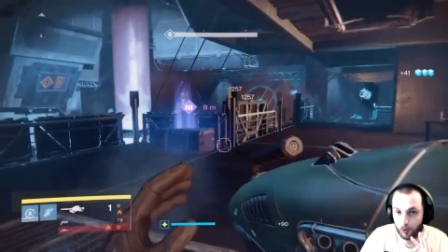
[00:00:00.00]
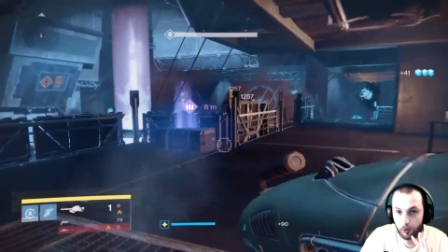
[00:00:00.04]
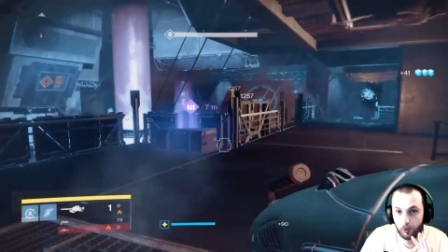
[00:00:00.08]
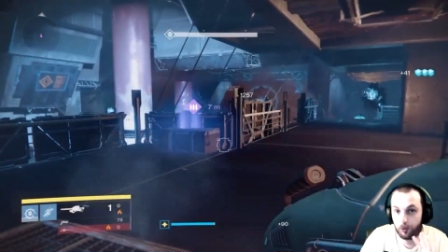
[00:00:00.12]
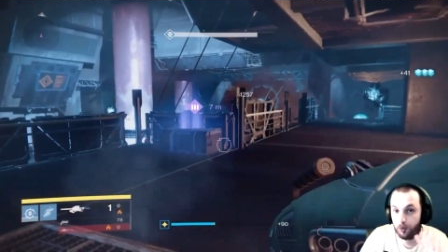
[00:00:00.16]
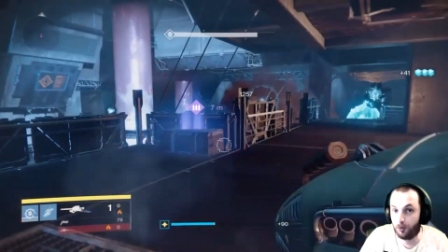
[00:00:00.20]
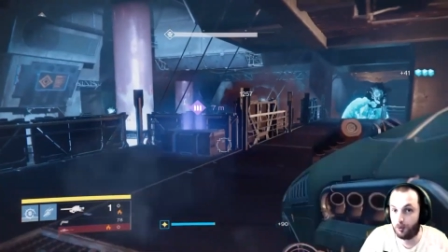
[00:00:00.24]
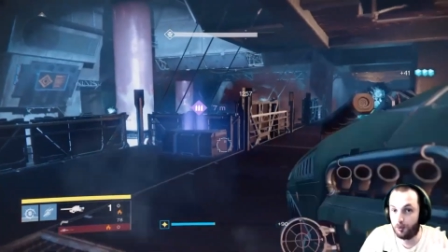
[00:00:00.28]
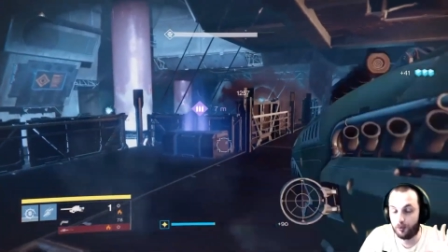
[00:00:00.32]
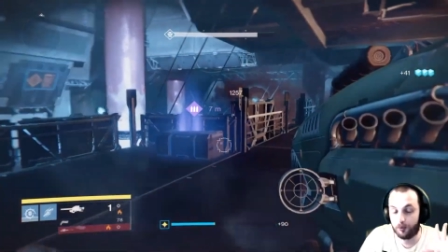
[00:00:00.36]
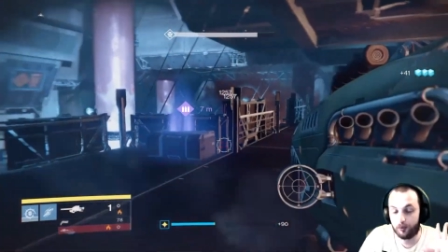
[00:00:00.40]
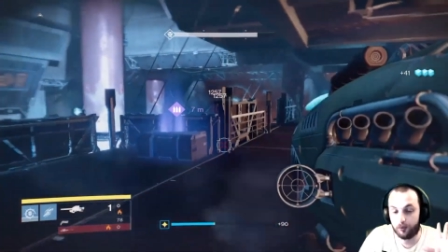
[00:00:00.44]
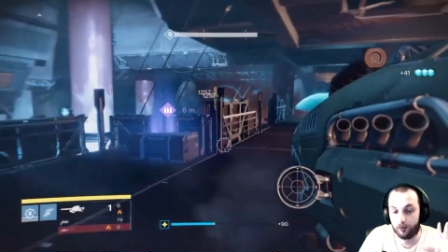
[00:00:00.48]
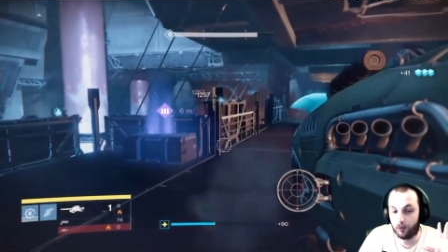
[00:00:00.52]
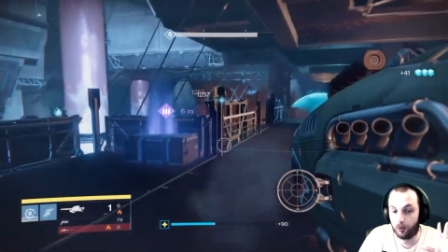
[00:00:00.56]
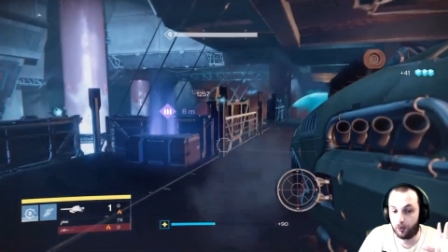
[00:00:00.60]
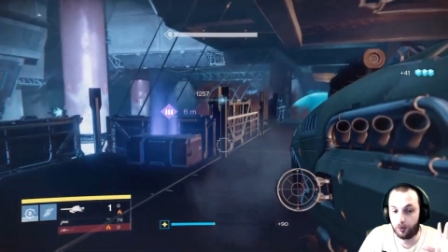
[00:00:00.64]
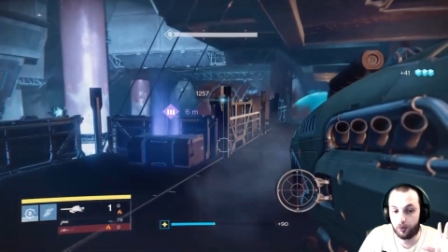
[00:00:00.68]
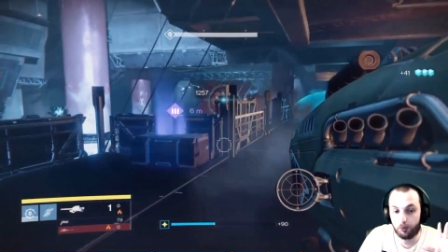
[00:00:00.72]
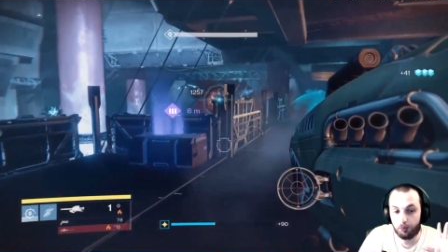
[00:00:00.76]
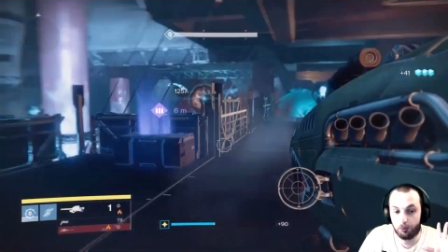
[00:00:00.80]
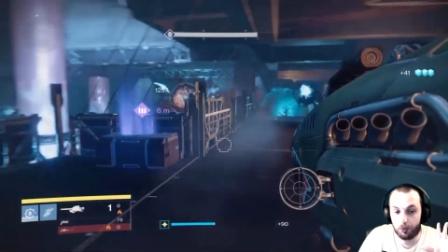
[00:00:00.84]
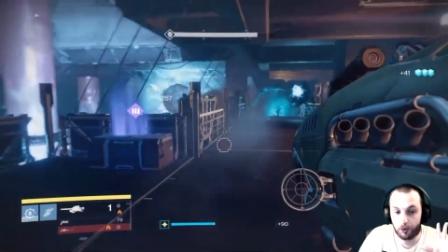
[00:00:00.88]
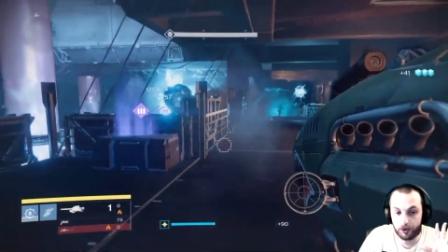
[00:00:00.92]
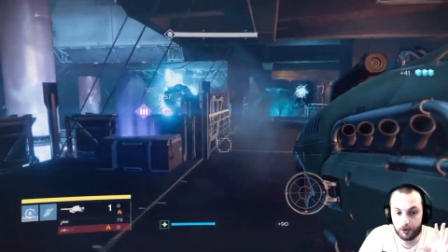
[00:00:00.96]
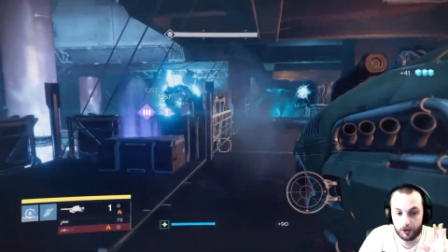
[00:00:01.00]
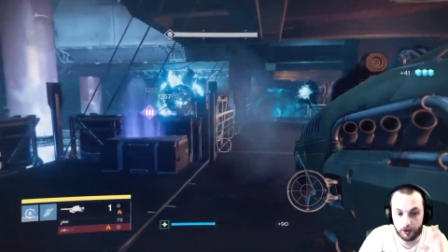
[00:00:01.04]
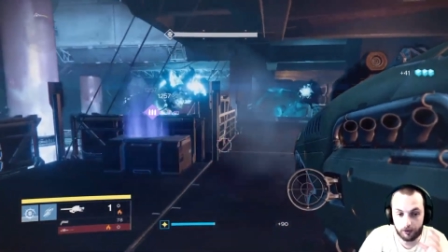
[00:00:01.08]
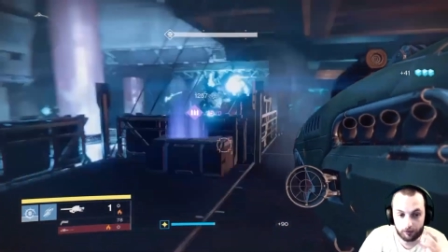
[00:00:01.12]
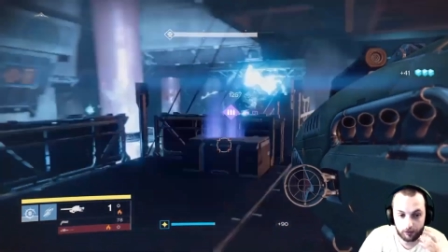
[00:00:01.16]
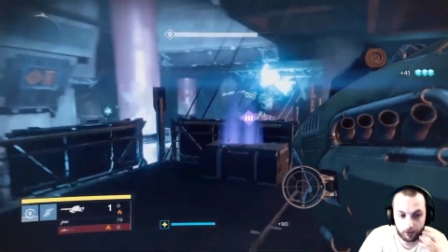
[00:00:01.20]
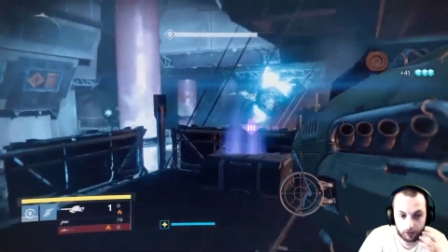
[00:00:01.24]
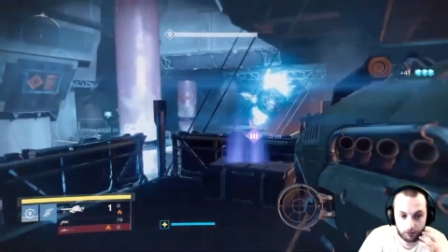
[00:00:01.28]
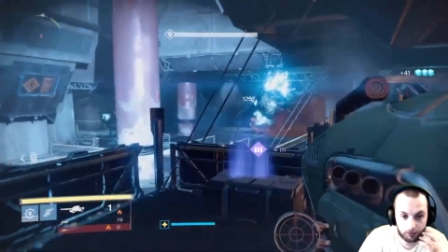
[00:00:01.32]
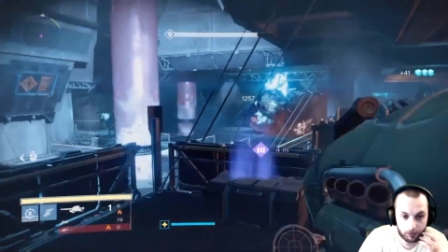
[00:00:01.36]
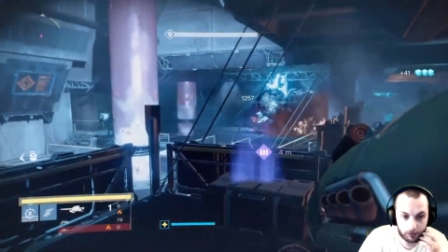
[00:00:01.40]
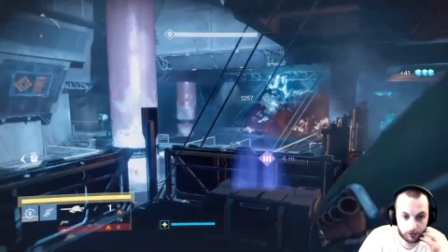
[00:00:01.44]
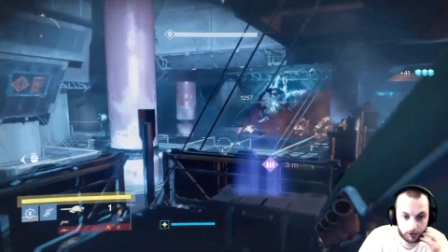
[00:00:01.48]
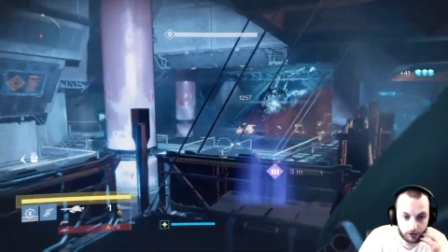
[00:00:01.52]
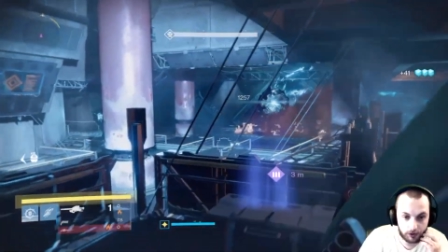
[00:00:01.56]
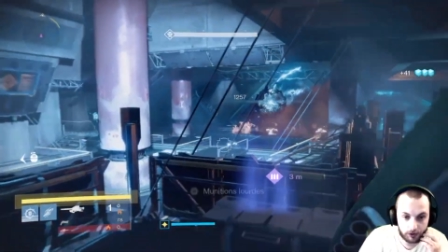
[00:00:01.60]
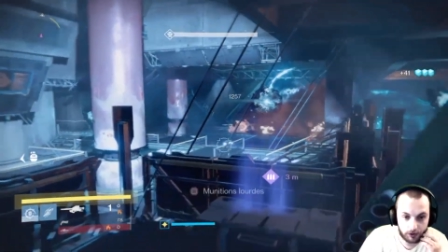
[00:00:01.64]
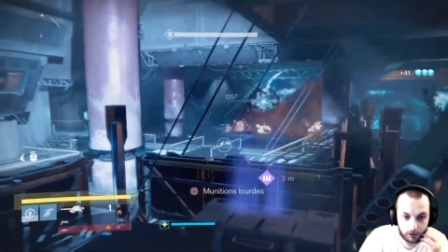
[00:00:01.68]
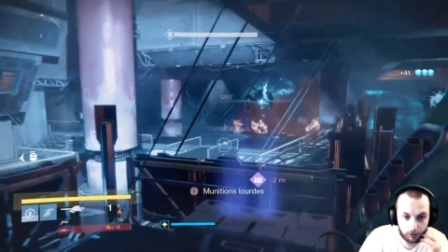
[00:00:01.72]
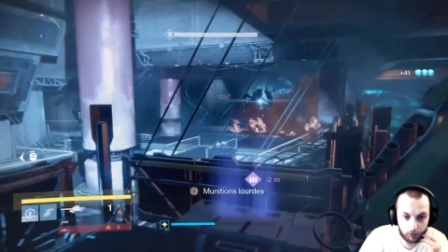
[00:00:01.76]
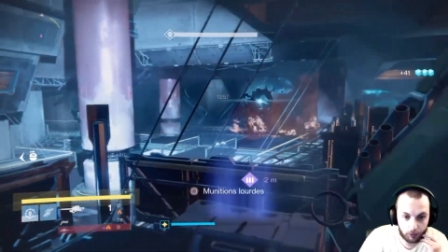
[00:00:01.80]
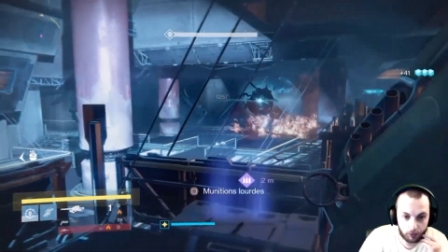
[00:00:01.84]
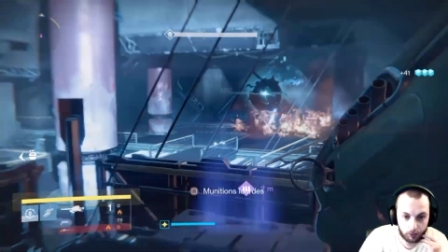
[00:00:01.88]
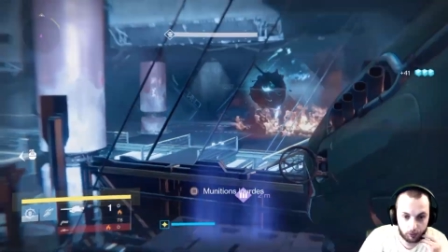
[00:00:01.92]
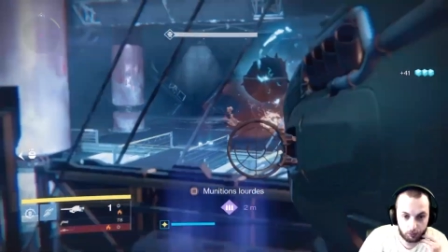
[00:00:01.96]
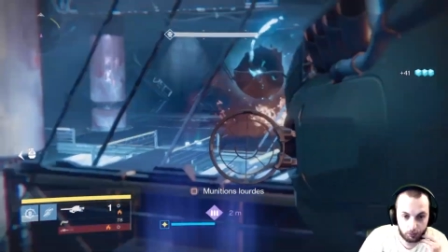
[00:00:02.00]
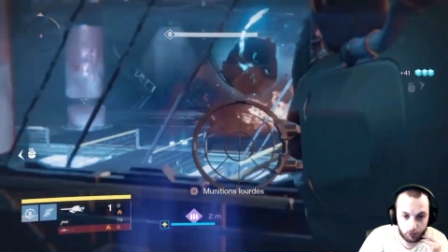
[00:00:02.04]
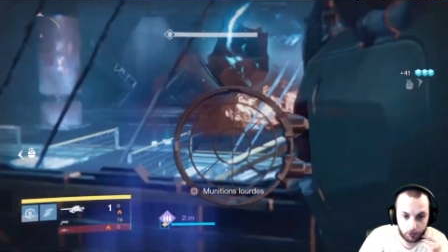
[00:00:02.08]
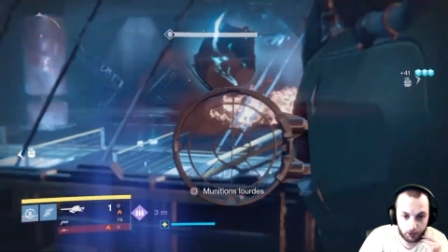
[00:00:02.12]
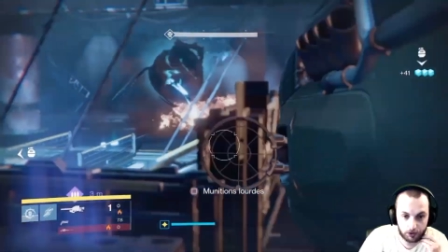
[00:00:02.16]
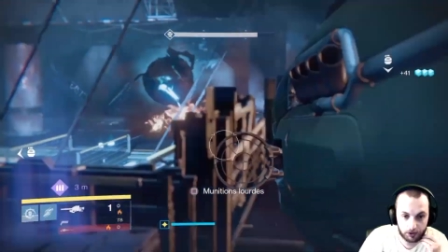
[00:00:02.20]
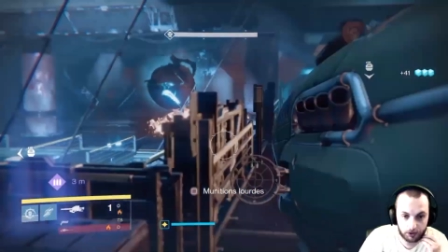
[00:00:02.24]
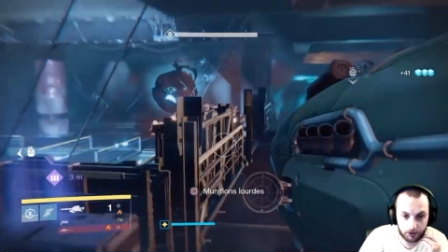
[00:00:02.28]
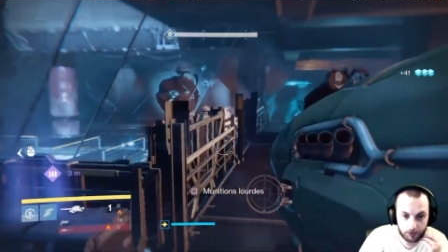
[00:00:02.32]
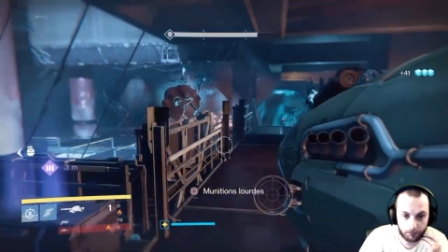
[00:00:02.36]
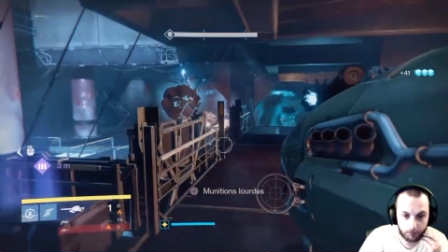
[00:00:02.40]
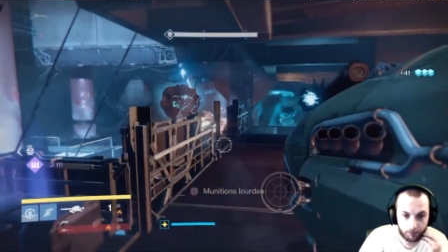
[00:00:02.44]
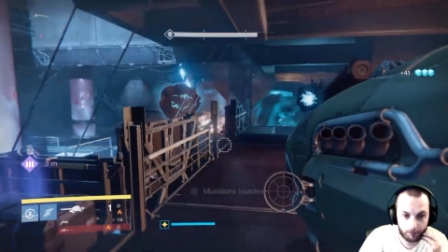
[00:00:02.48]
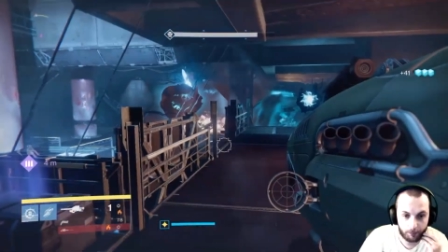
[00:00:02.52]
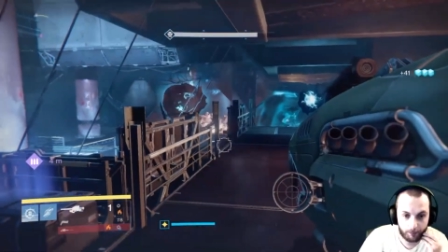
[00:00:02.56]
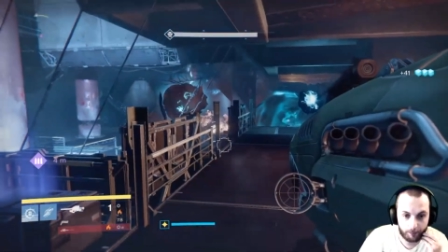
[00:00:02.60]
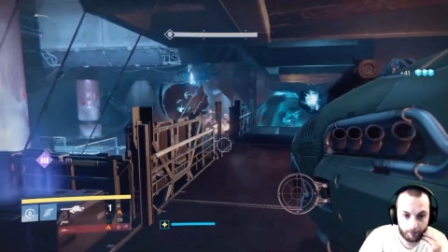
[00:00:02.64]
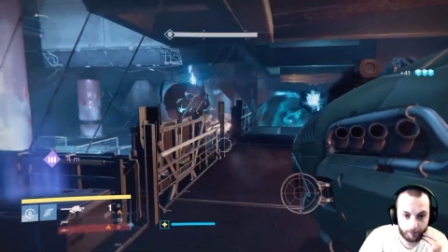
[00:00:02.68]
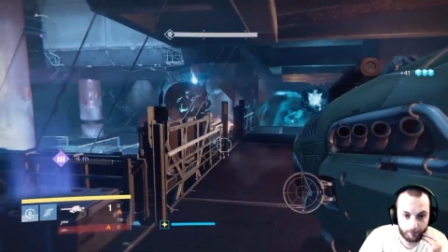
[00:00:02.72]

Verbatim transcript: De, toute beauté, franchement, c'était de toute beauté.